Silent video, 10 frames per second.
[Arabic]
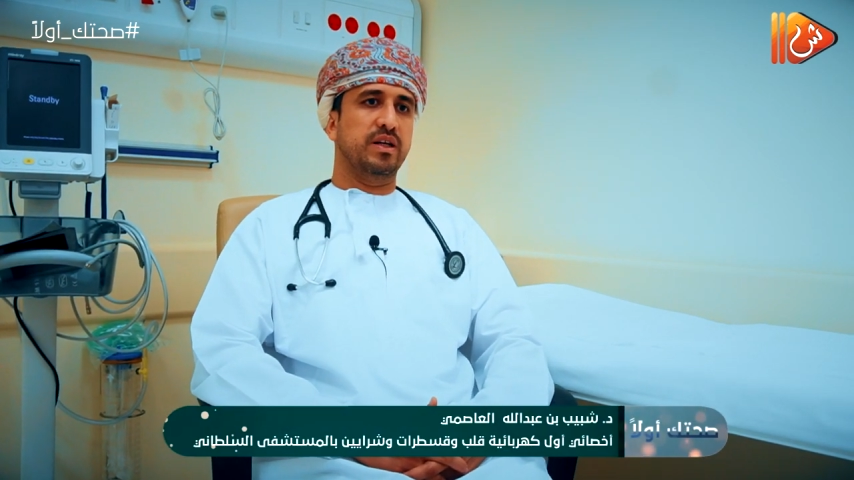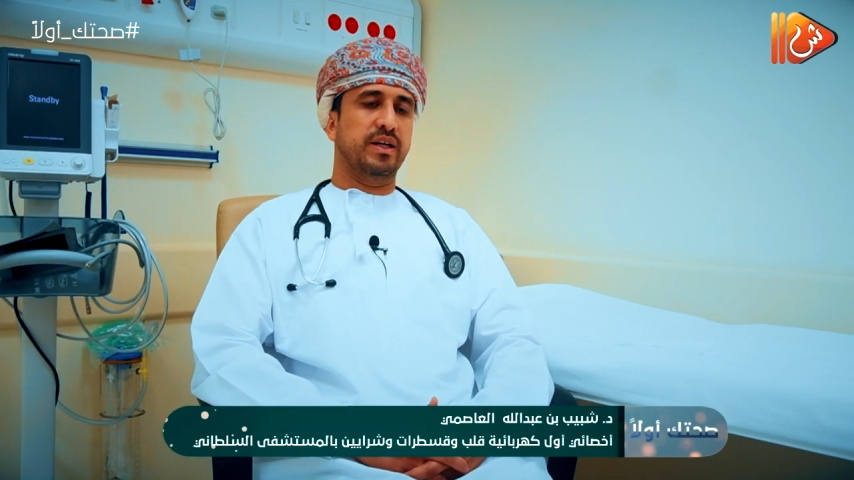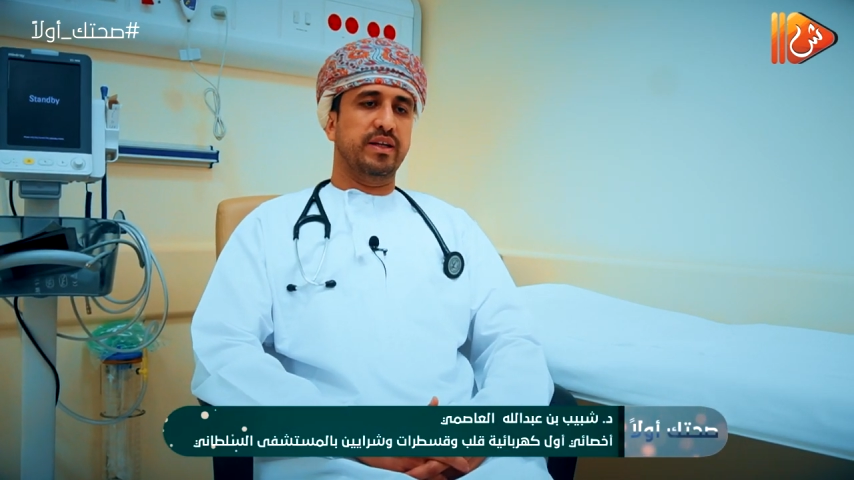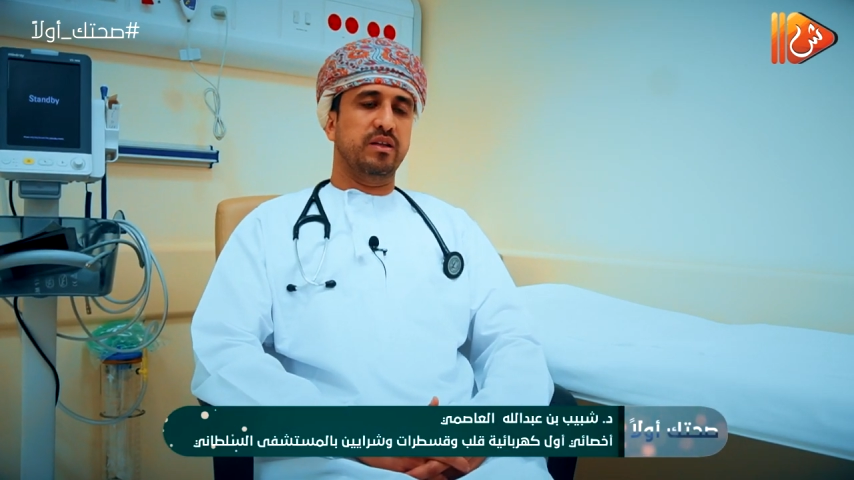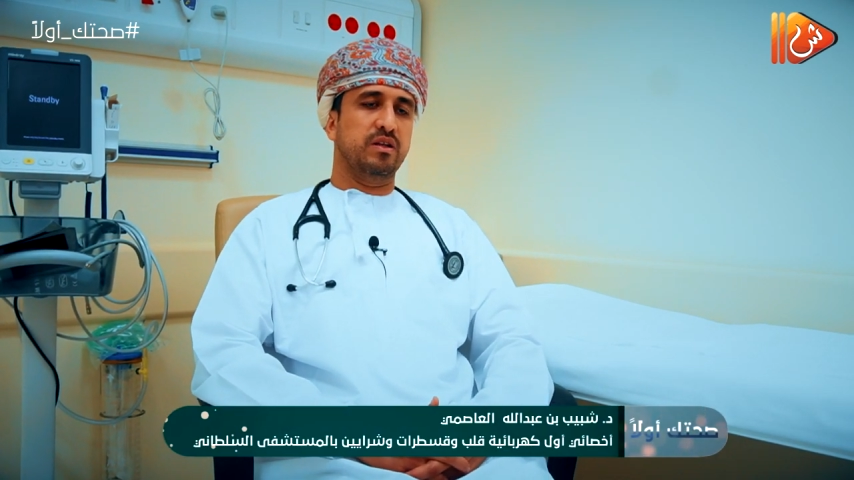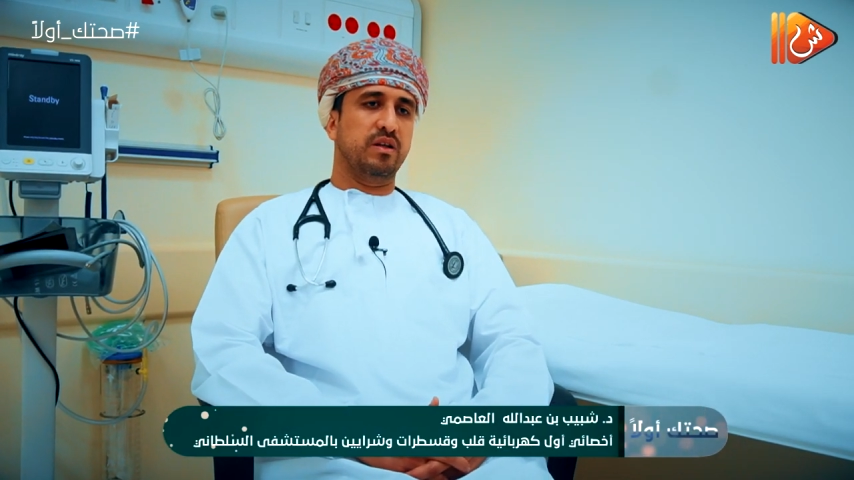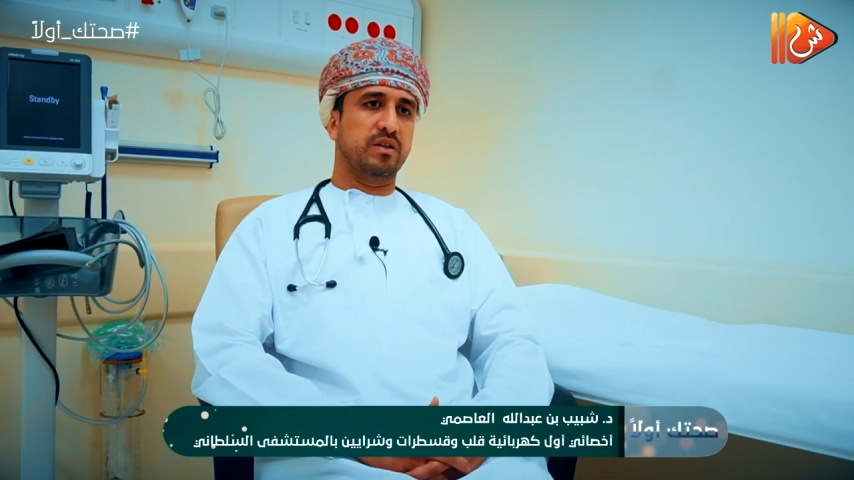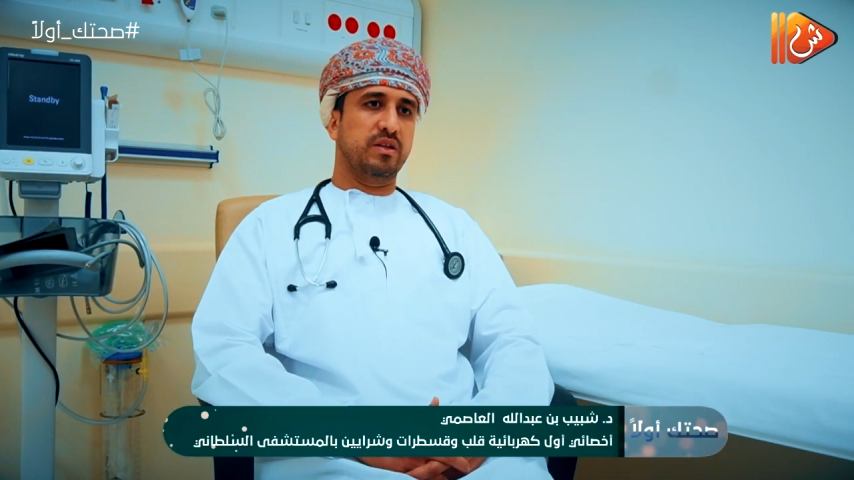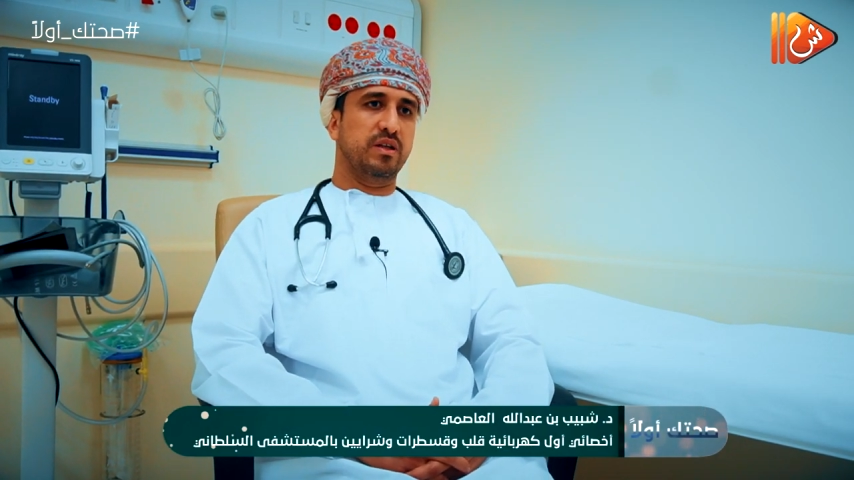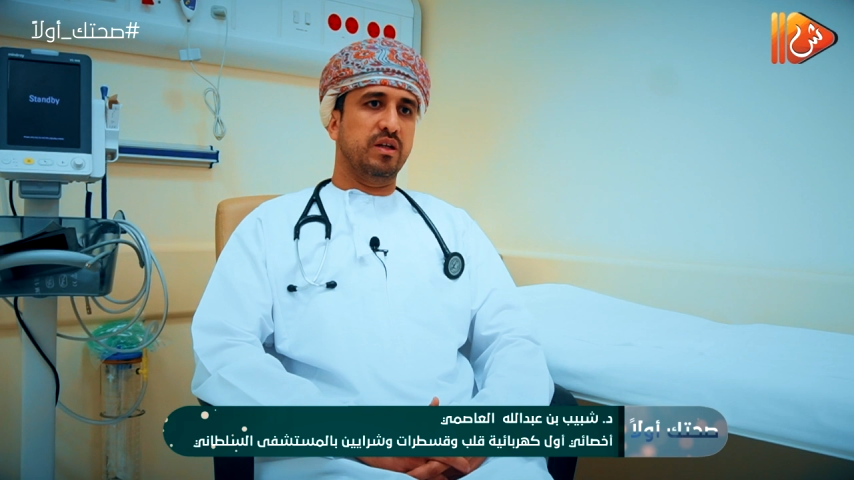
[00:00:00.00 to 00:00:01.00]
أحيانا
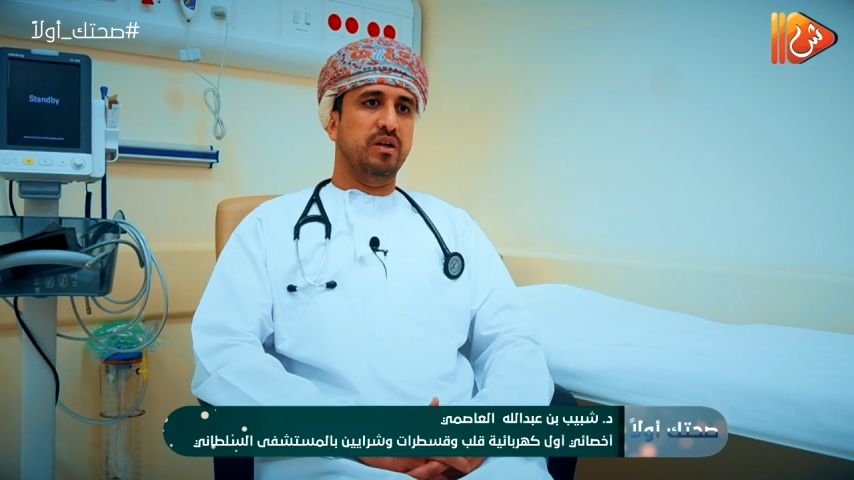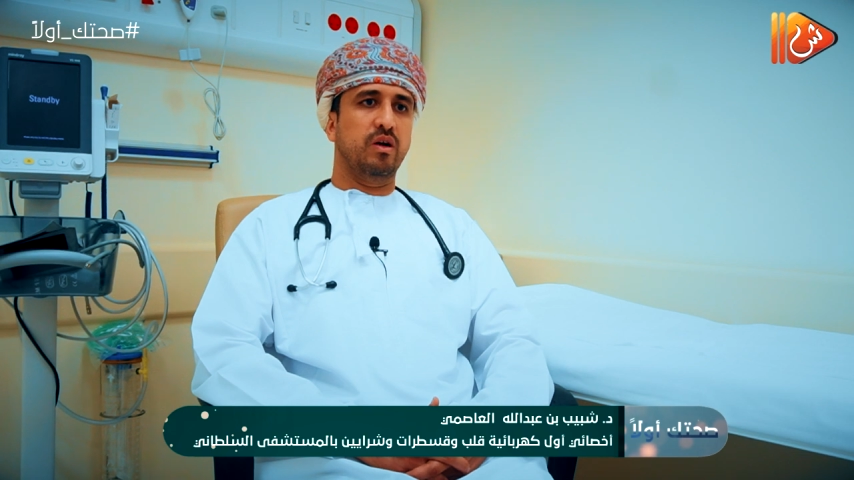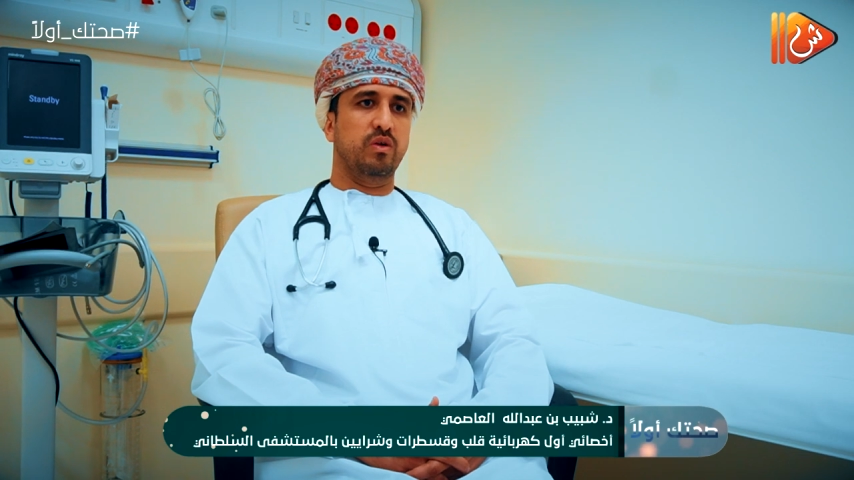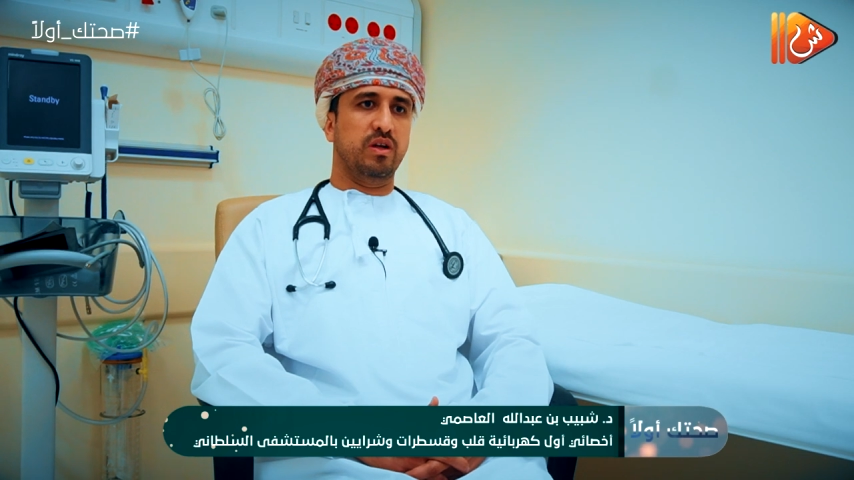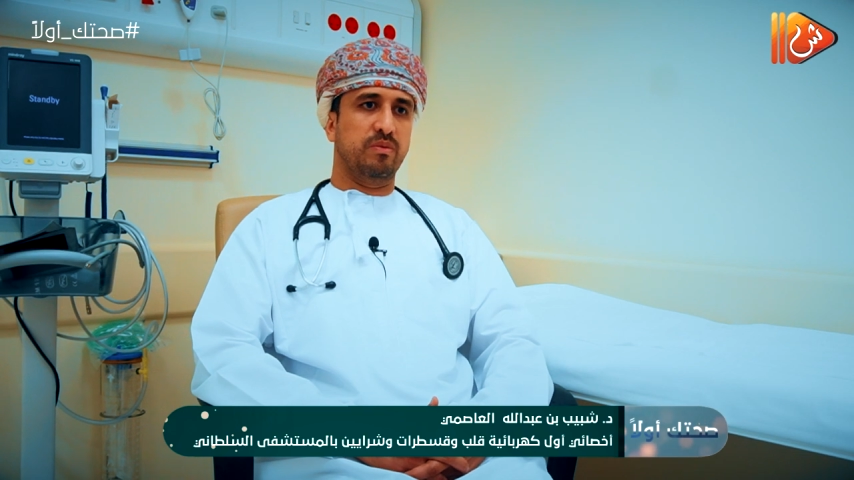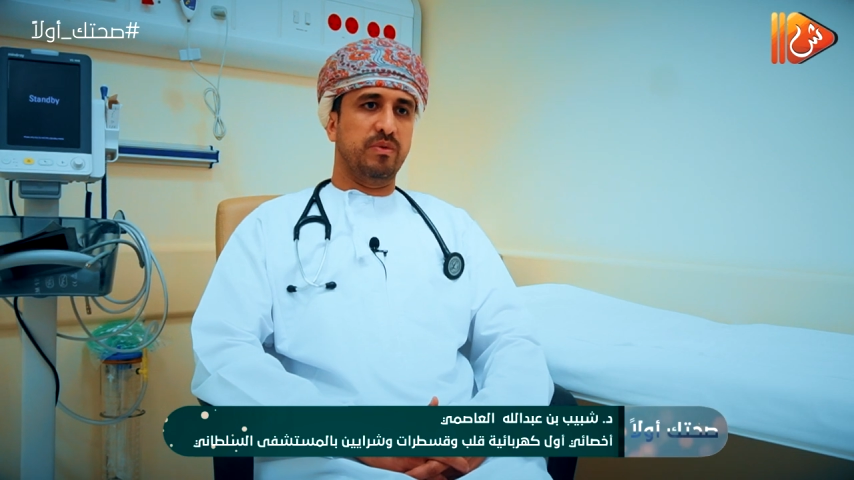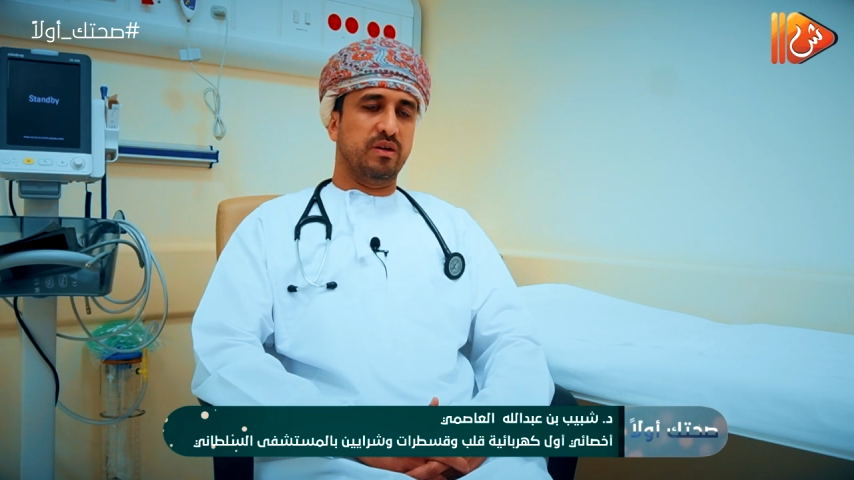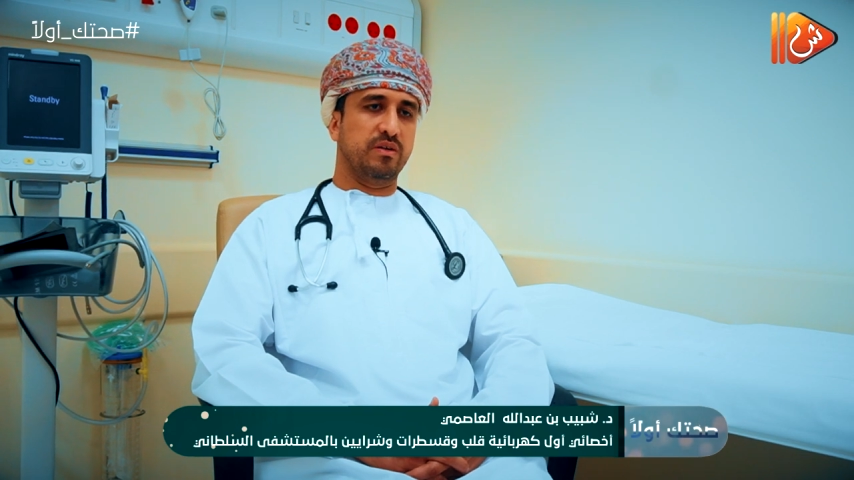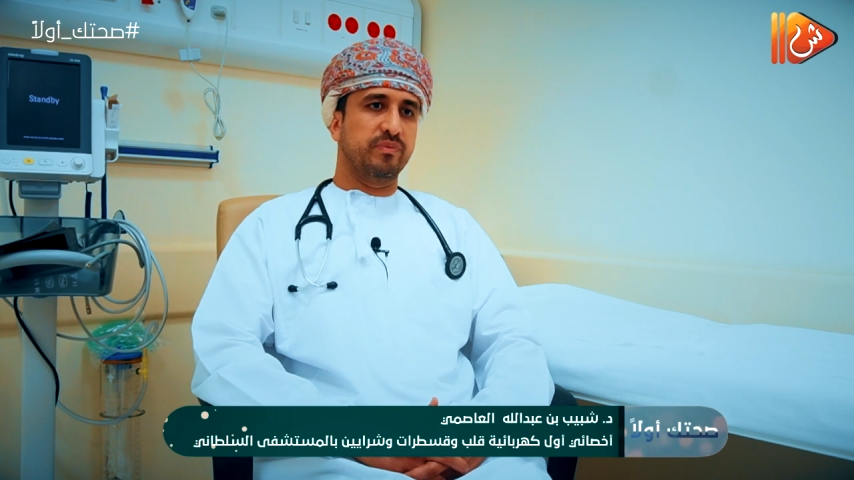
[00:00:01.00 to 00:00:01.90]
الغثيان أو الإغماء